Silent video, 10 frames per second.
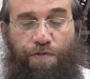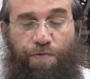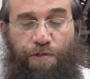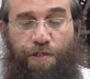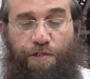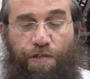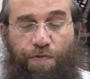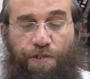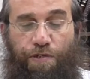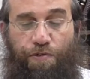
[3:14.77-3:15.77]
значит, это
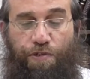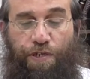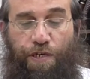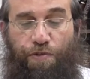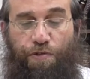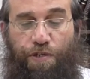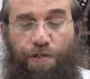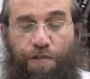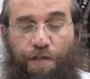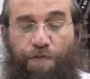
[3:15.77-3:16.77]
вещь, которая человек, который
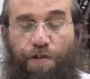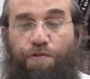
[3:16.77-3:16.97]
ел тевель.